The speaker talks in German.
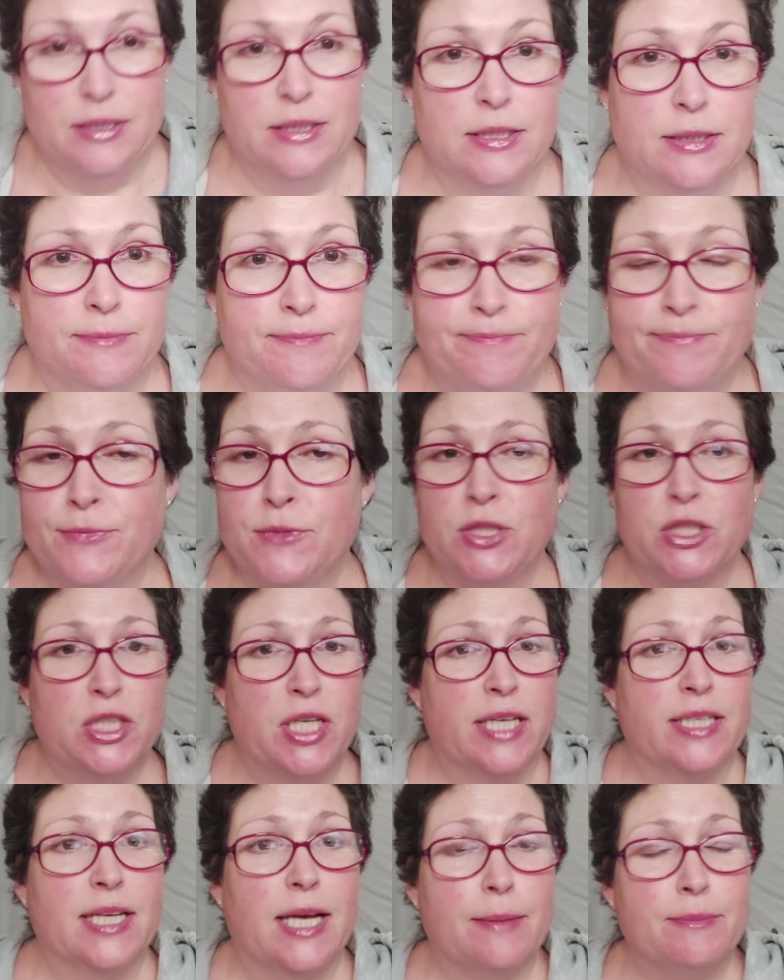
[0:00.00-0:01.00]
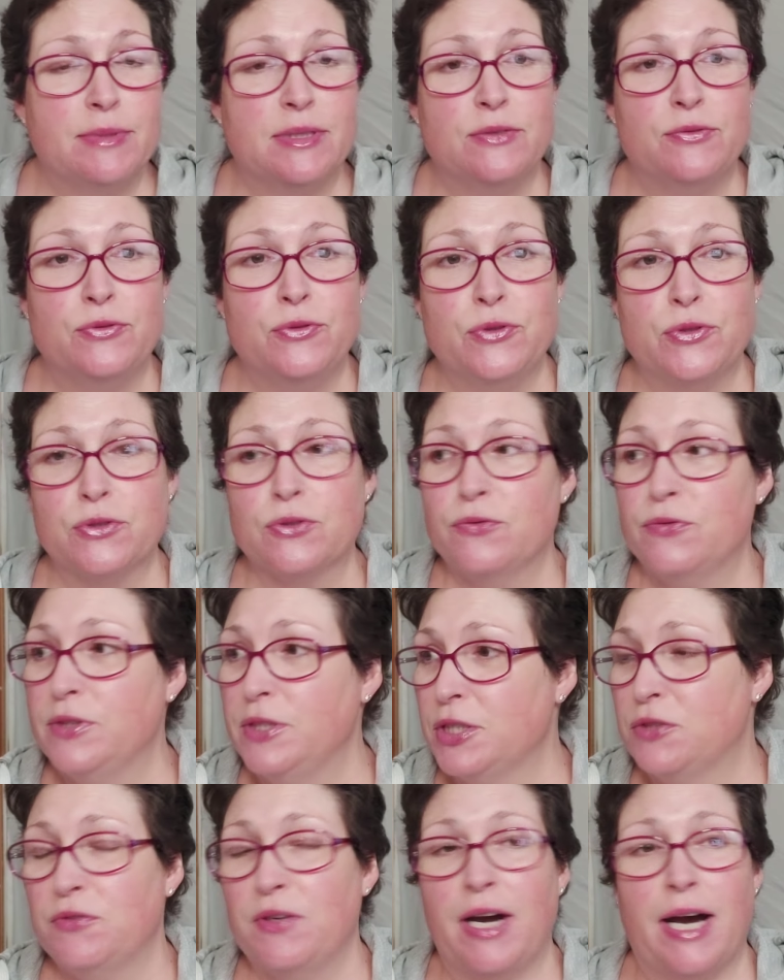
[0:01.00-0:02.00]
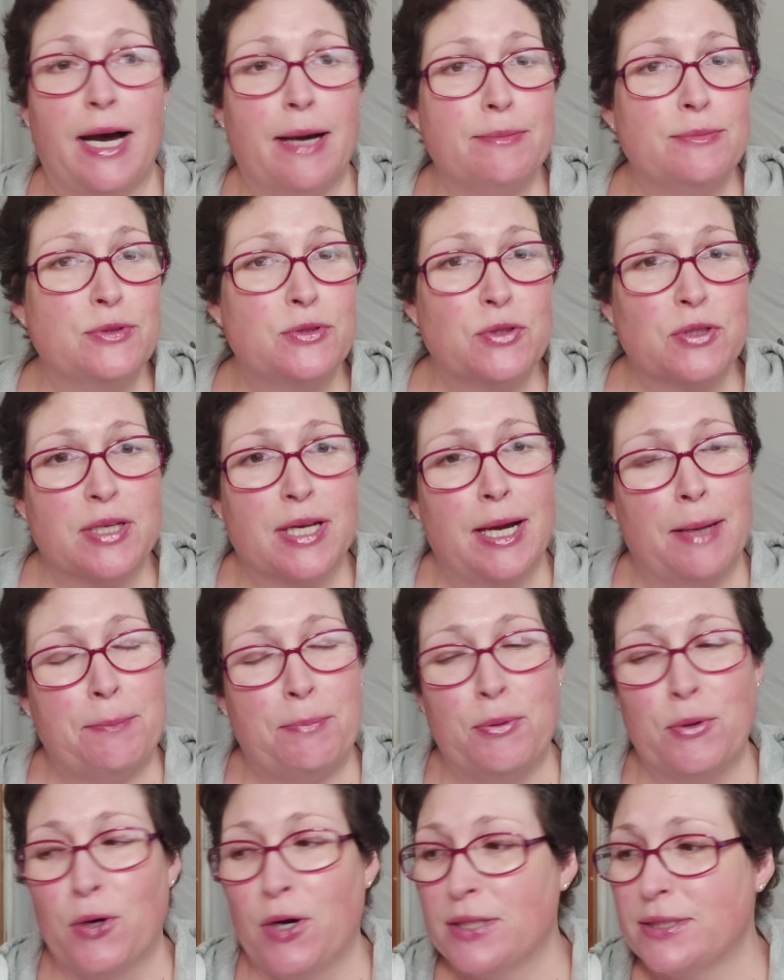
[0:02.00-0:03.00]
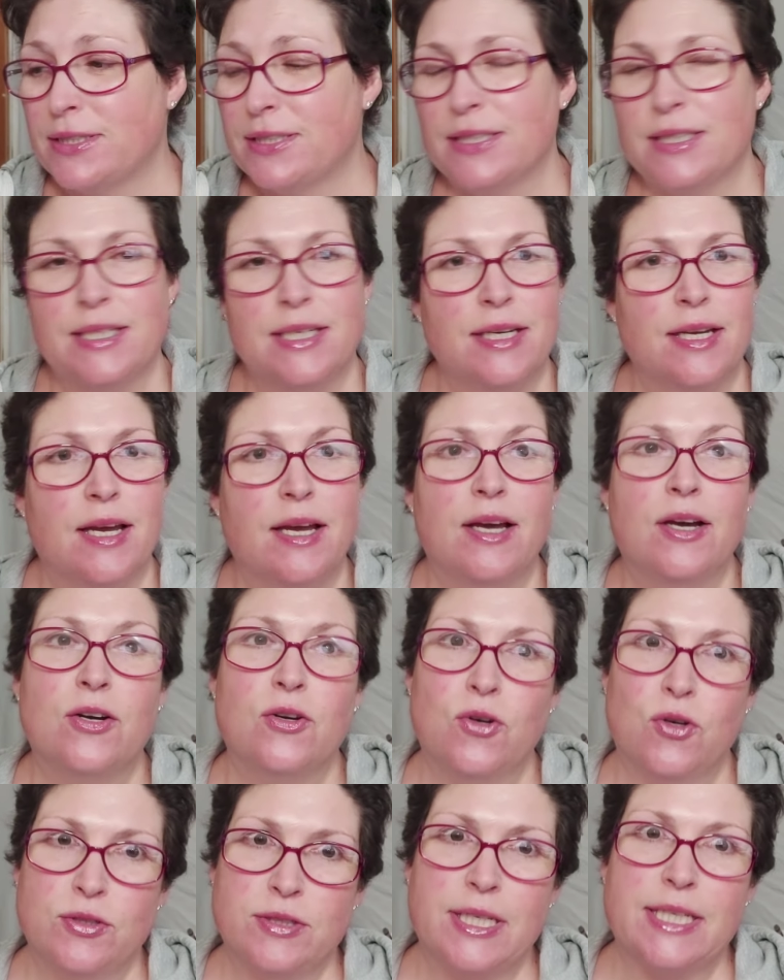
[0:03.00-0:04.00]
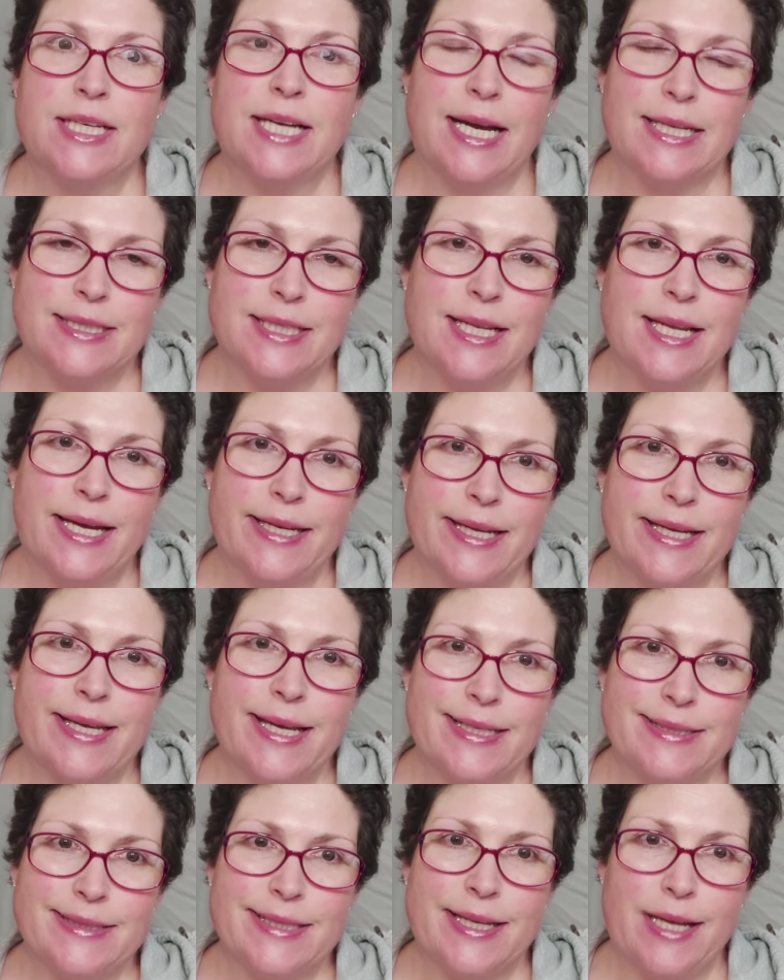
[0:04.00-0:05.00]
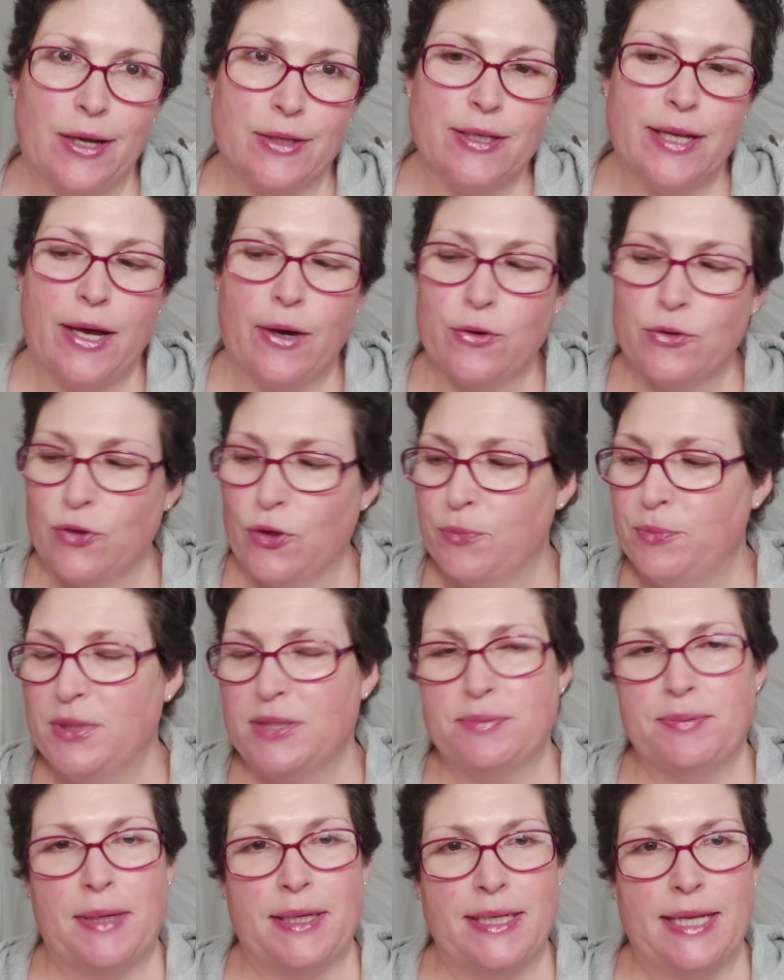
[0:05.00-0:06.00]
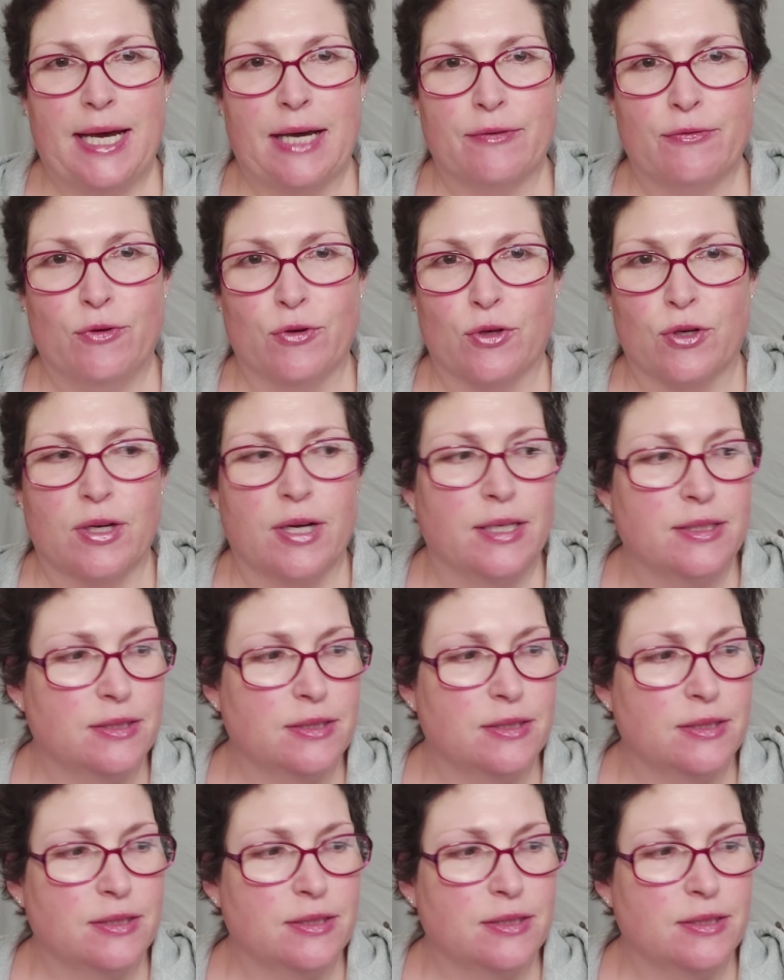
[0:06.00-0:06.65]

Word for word: Ähm, ich hatte abends die Füße so weh, ich war abends so kaputt. Und das hatte leider gestern auch noch ein paar Nachwirkungen.